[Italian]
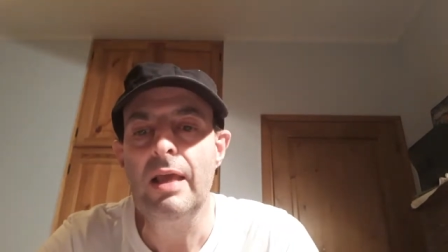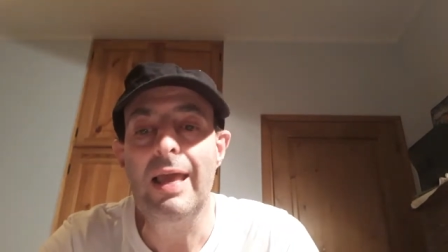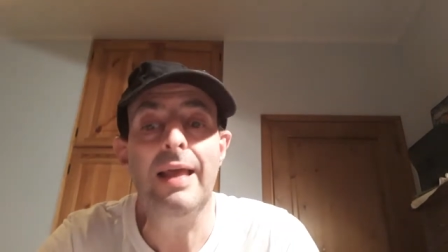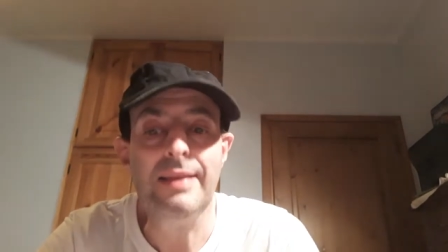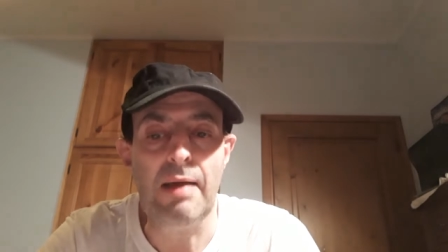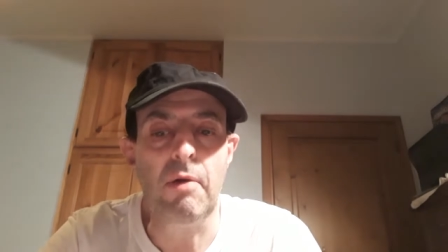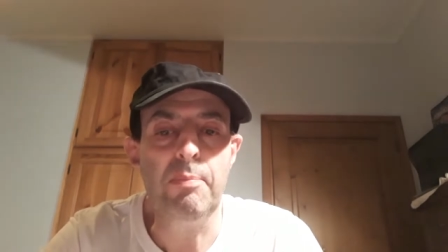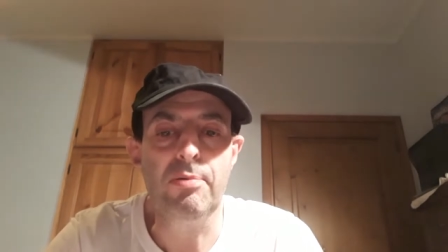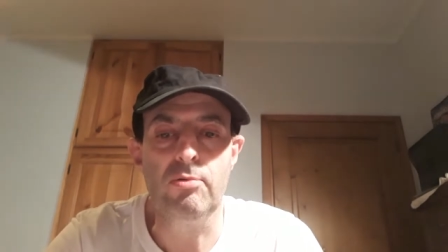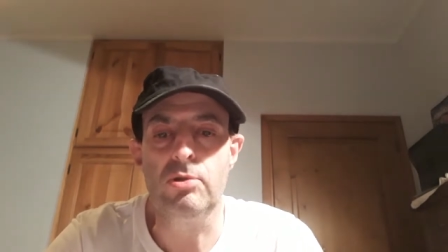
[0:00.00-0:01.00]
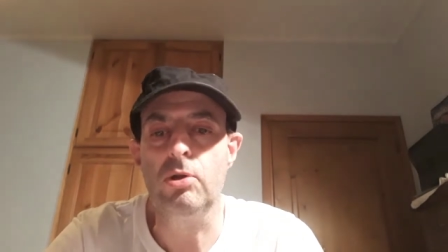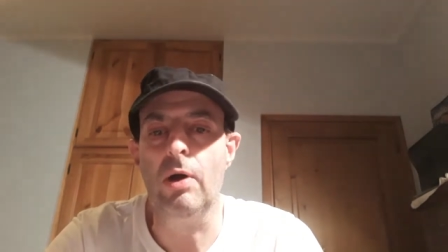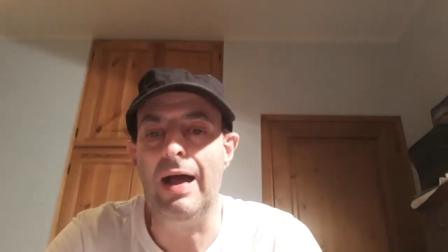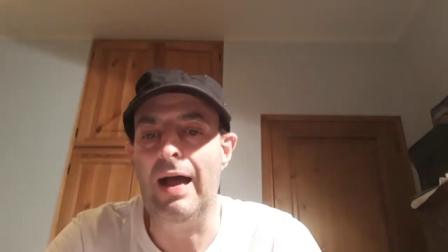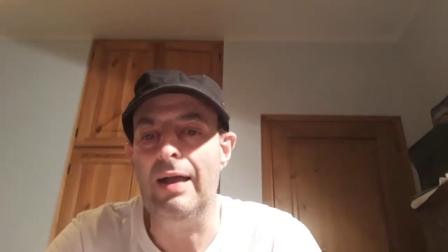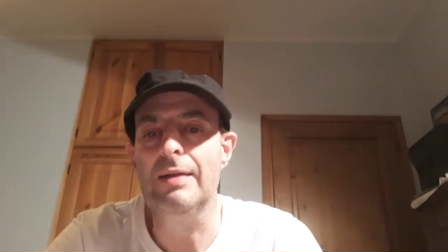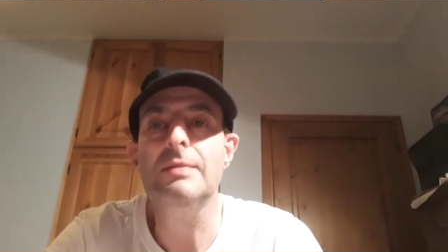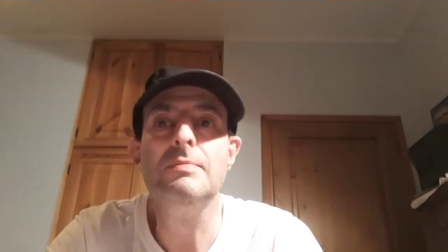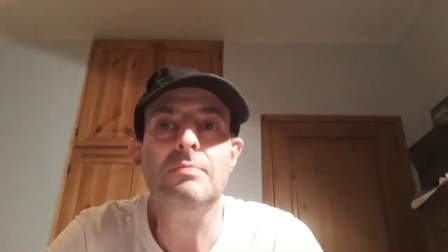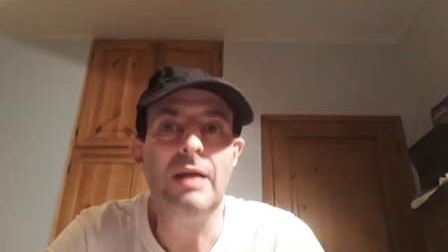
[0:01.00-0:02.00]
E andiamo appunto a,
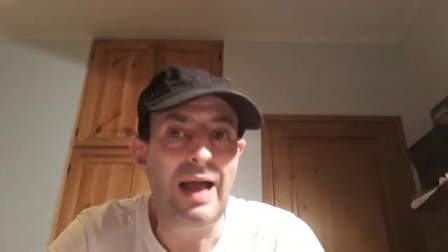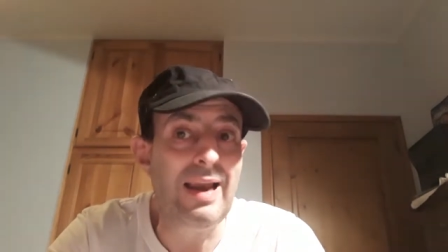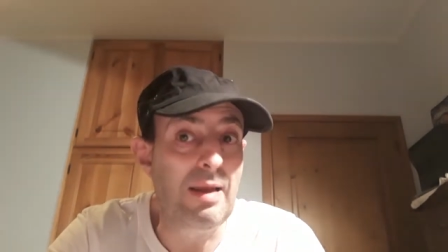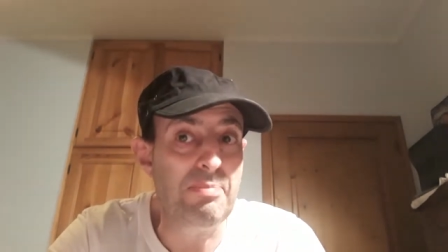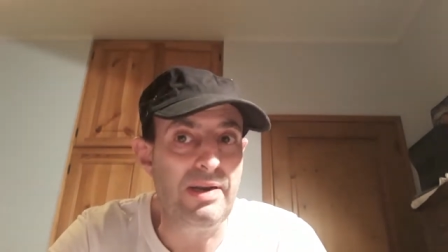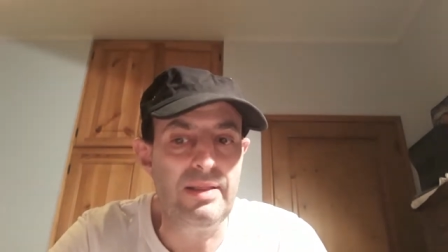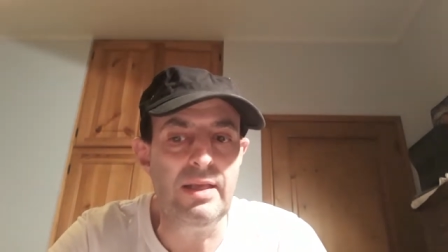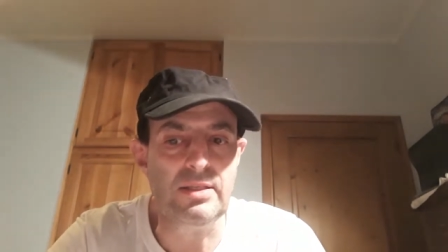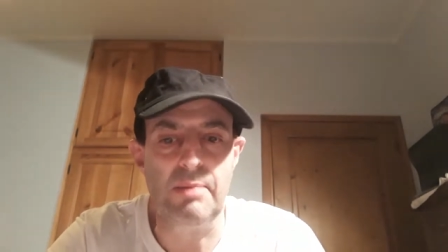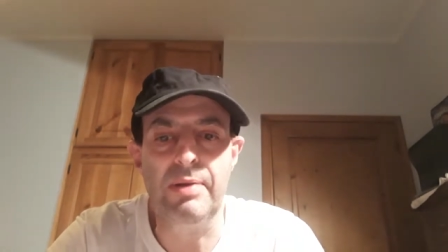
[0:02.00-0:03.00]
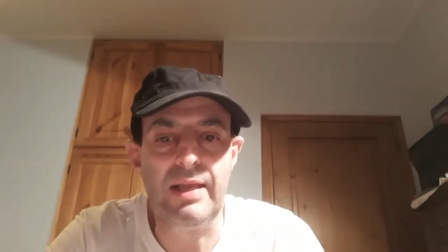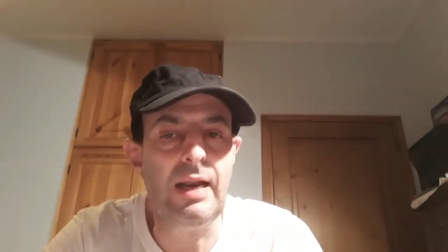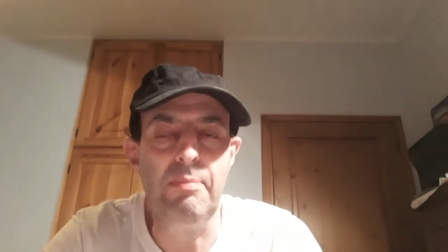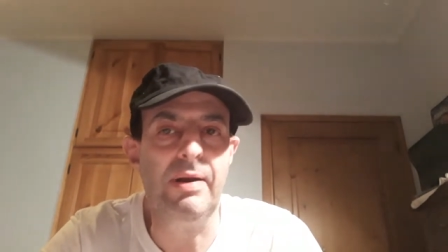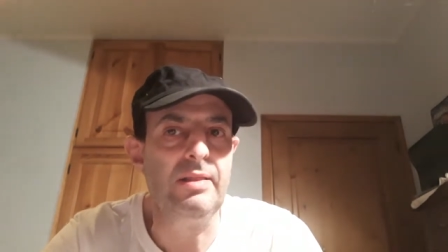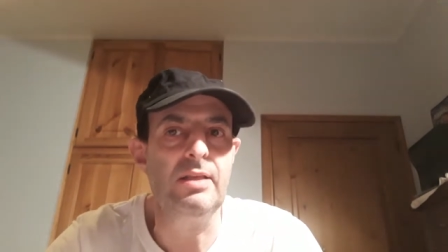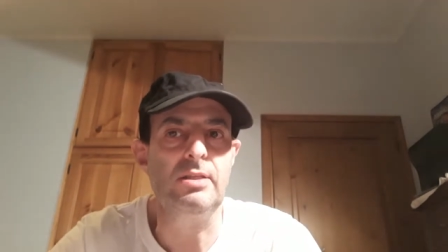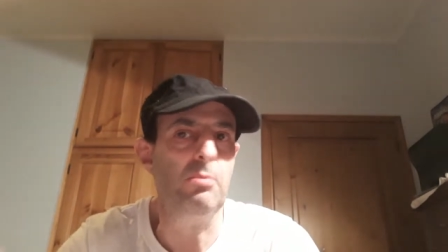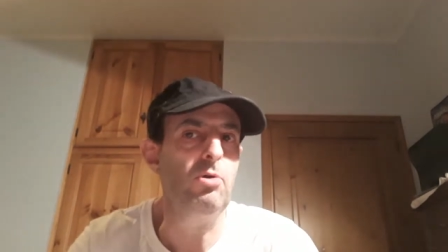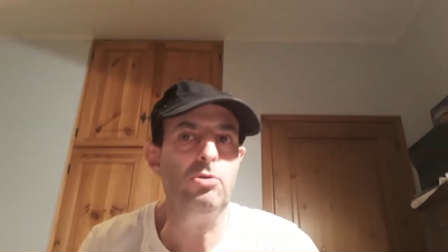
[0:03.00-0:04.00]
alla partenza, perché la
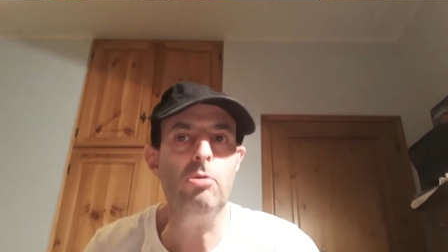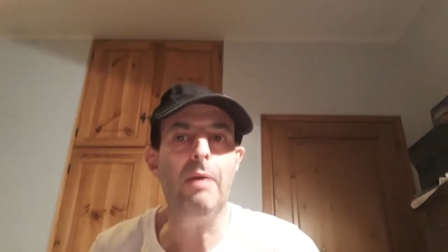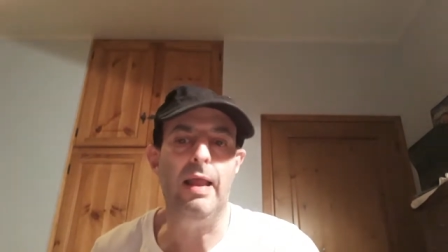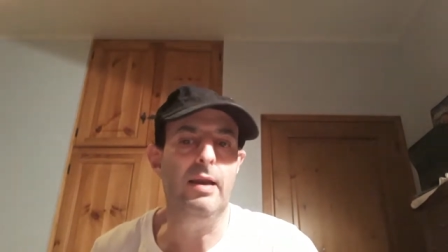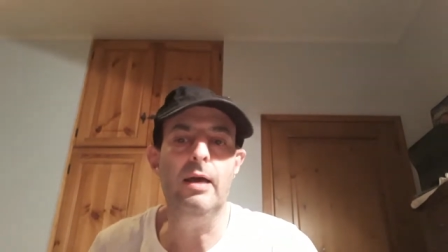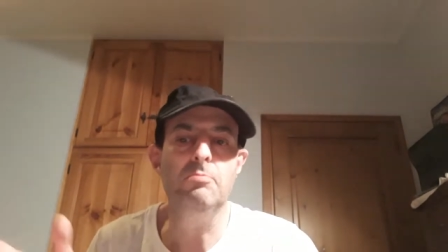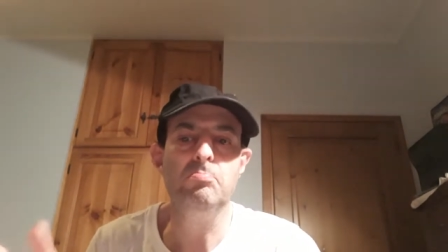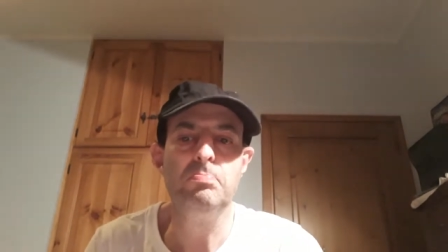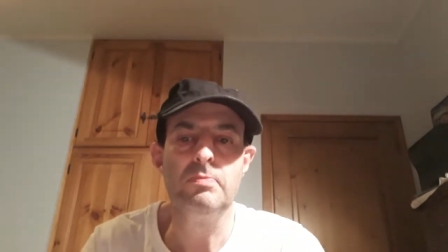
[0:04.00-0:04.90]
partenza è molto bella.